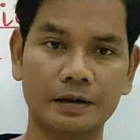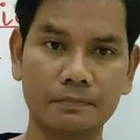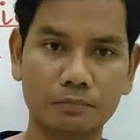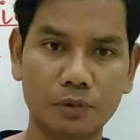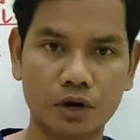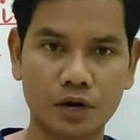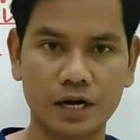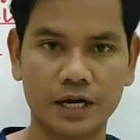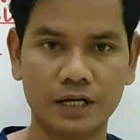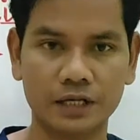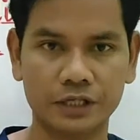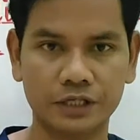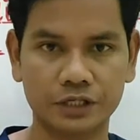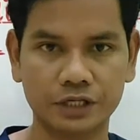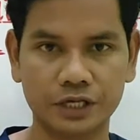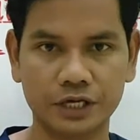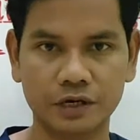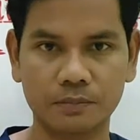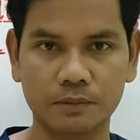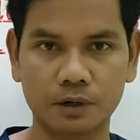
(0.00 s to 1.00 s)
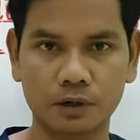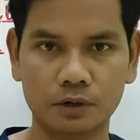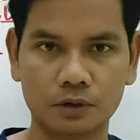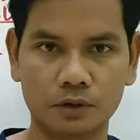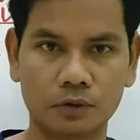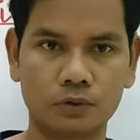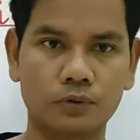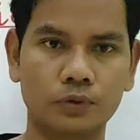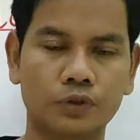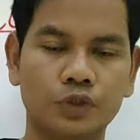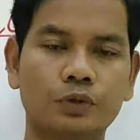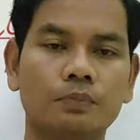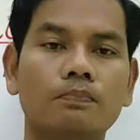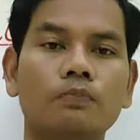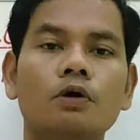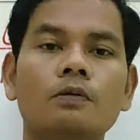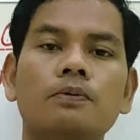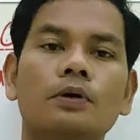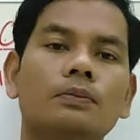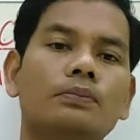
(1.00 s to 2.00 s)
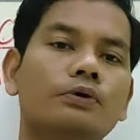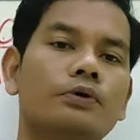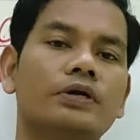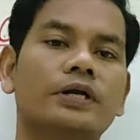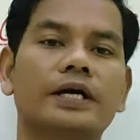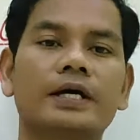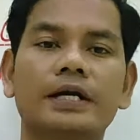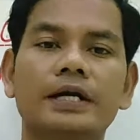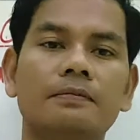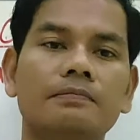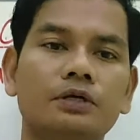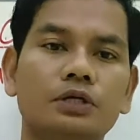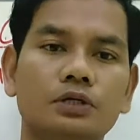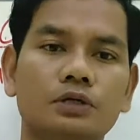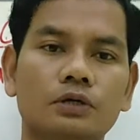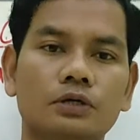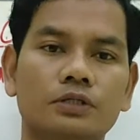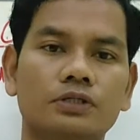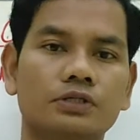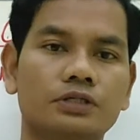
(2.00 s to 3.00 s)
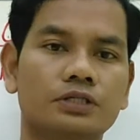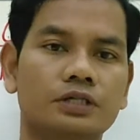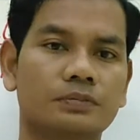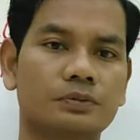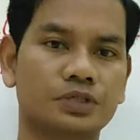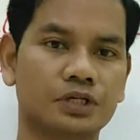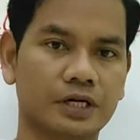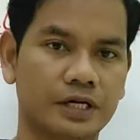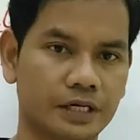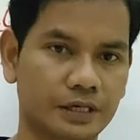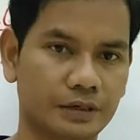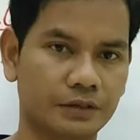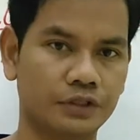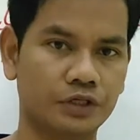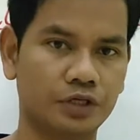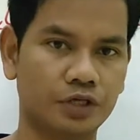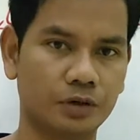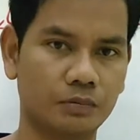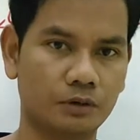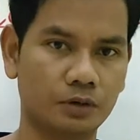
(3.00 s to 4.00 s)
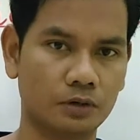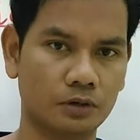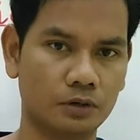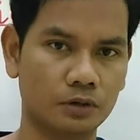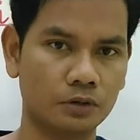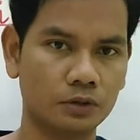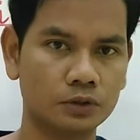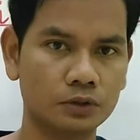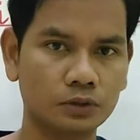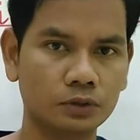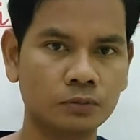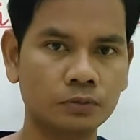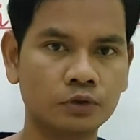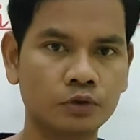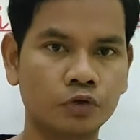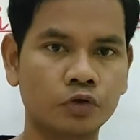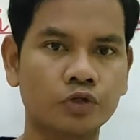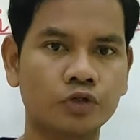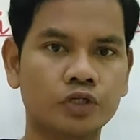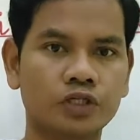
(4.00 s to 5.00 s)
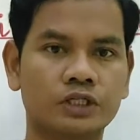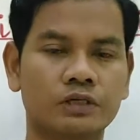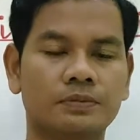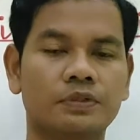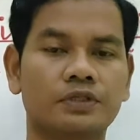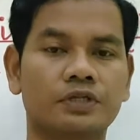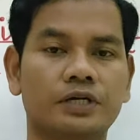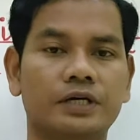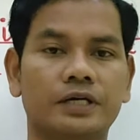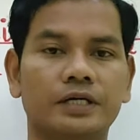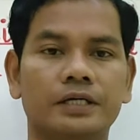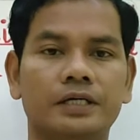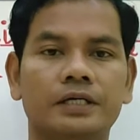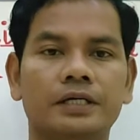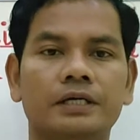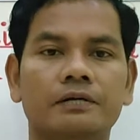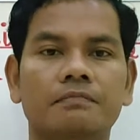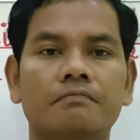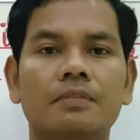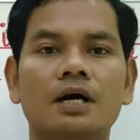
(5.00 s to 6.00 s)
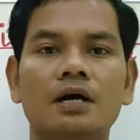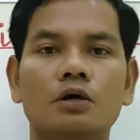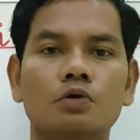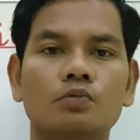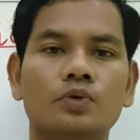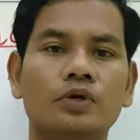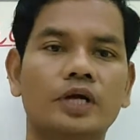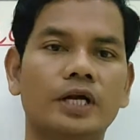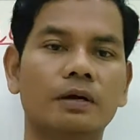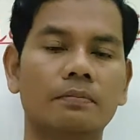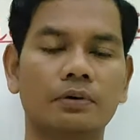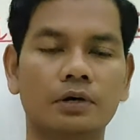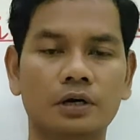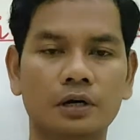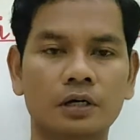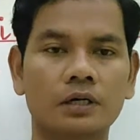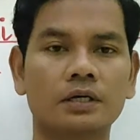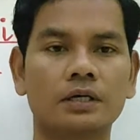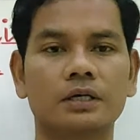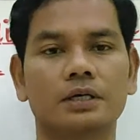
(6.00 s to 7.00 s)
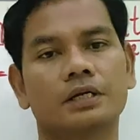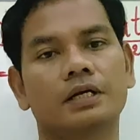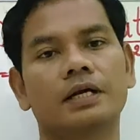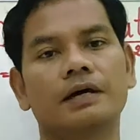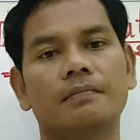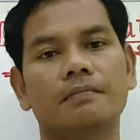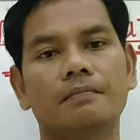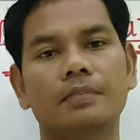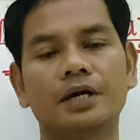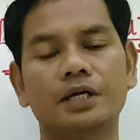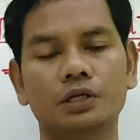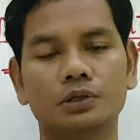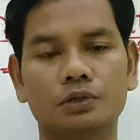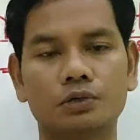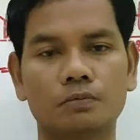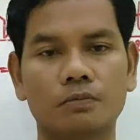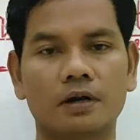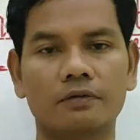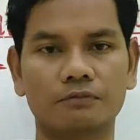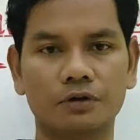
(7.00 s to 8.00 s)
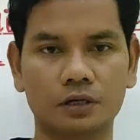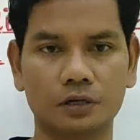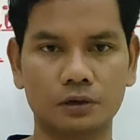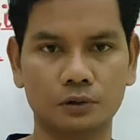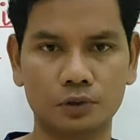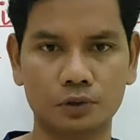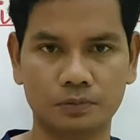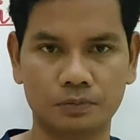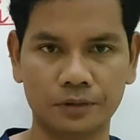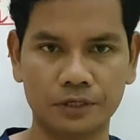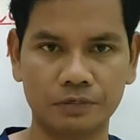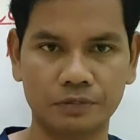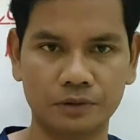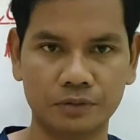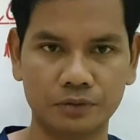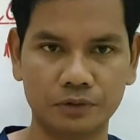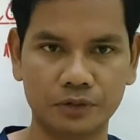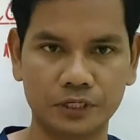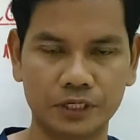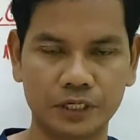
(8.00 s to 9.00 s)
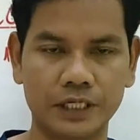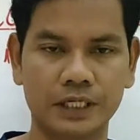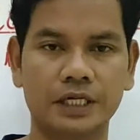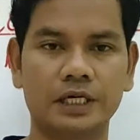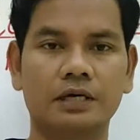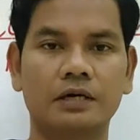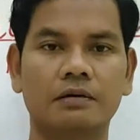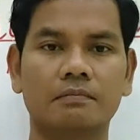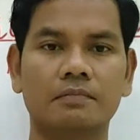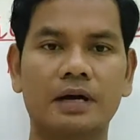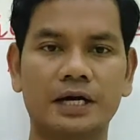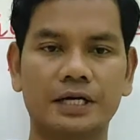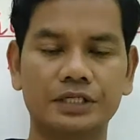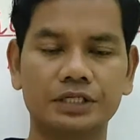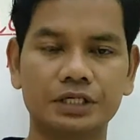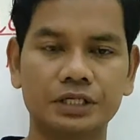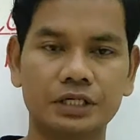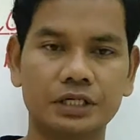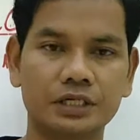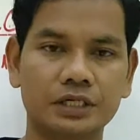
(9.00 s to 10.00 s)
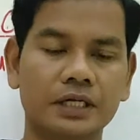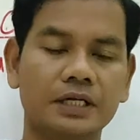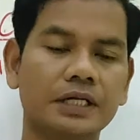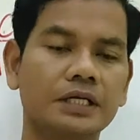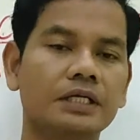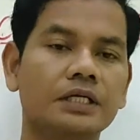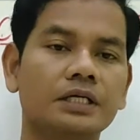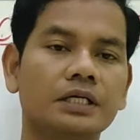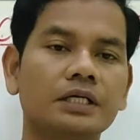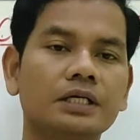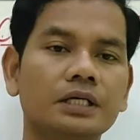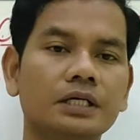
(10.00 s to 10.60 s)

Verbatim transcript: đem một kênh channel bà lục rù chùm phút ổn phôn na đem mình toàn chơi subscribe ở channel bà lục rù xông chui chơi subscribe nâng ba rù cần đăng khó đảm bây được tôi ban vị tổ thầm mấy bình kỳ bà chắc đợt ngày ní